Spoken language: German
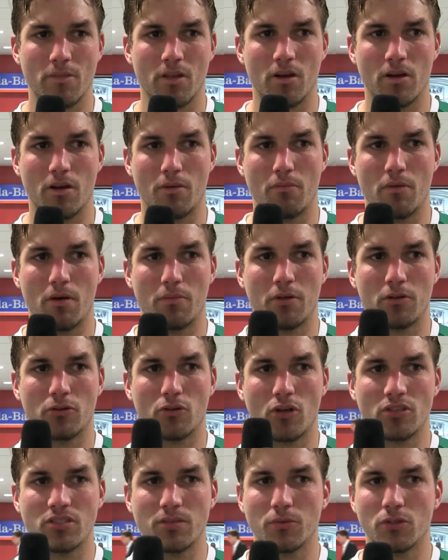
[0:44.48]
Ähm, haben
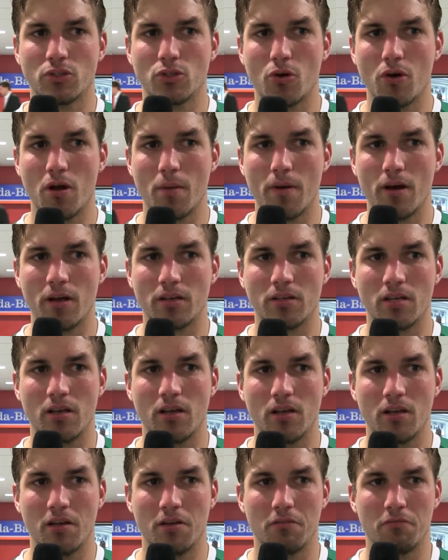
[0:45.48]
dann trotzdem das Tor gemacht,
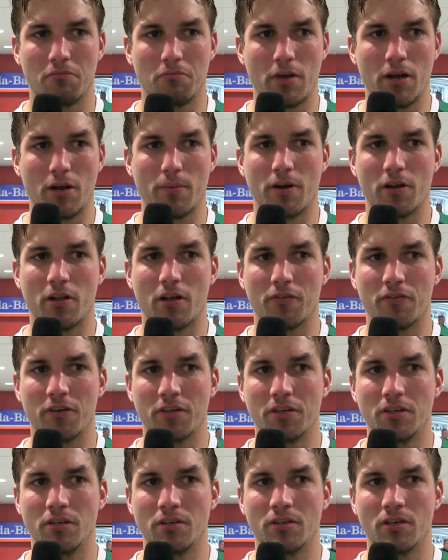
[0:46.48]
meiner Meinung nach
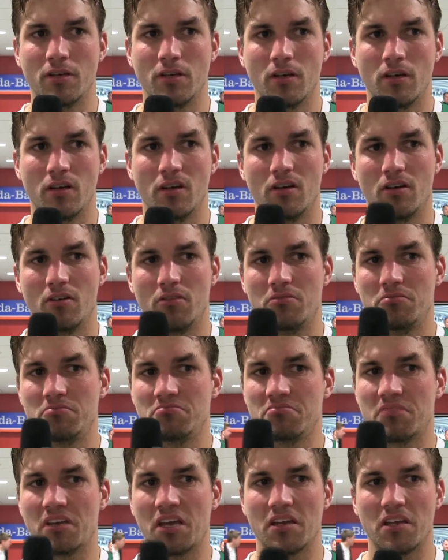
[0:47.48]
verdient
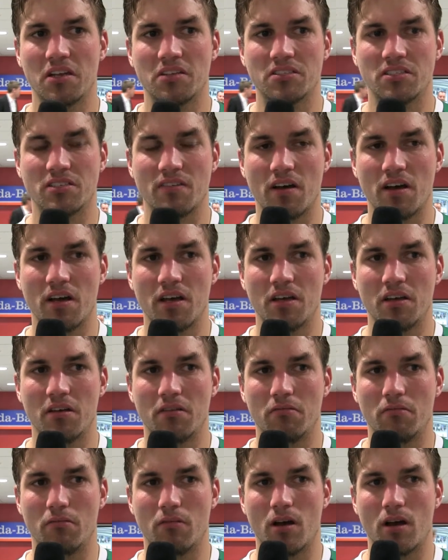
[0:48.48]
und kriegen dann
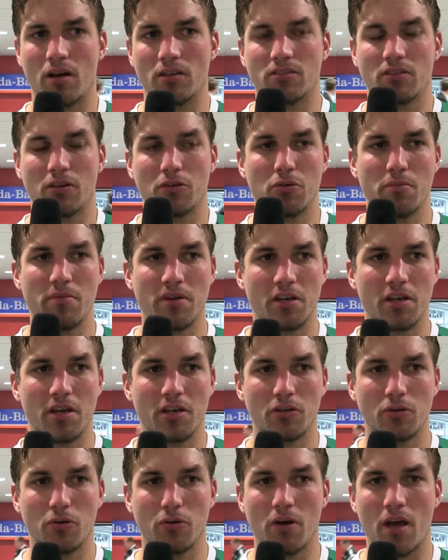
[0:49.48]
zwei, ja, zwei dumme
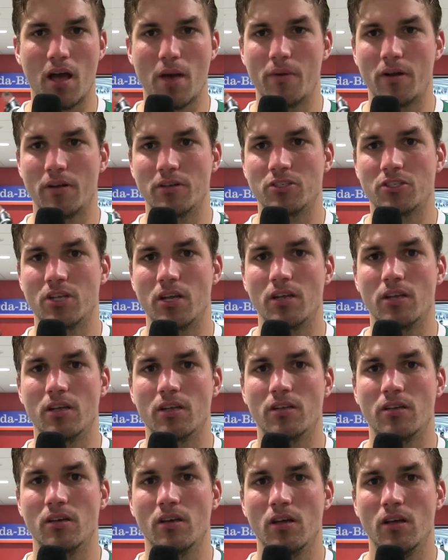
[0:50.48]
Gegentore, einmal einen
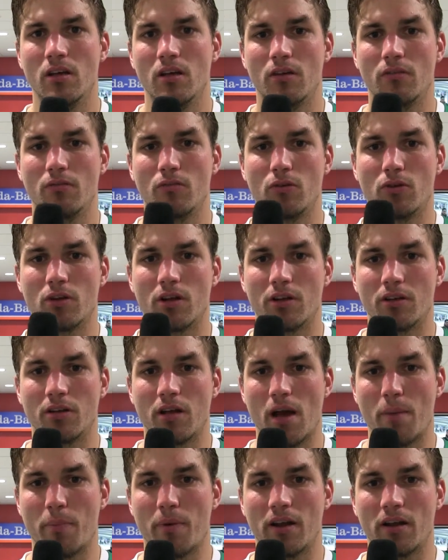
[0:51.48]
Standard, wo dann
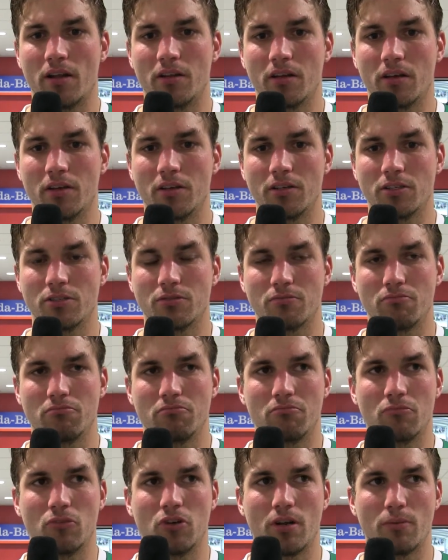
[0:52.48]
der Abpraller drin ist.
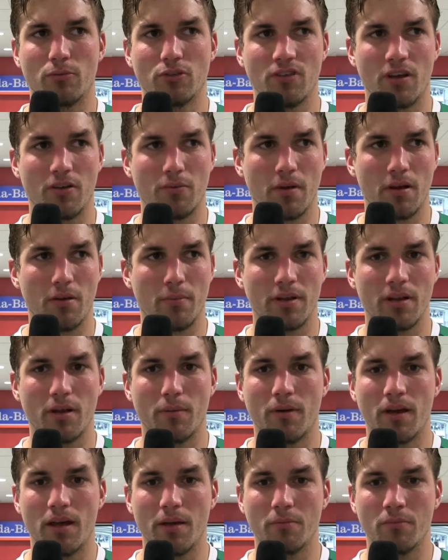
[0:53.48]
Ja, da müssen wir eigentlich bei den
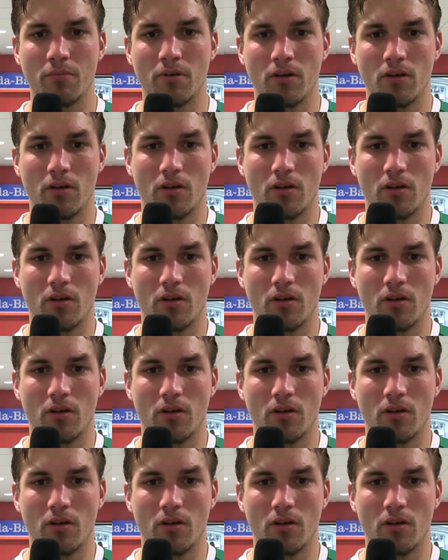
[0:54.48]
Männern bleiben.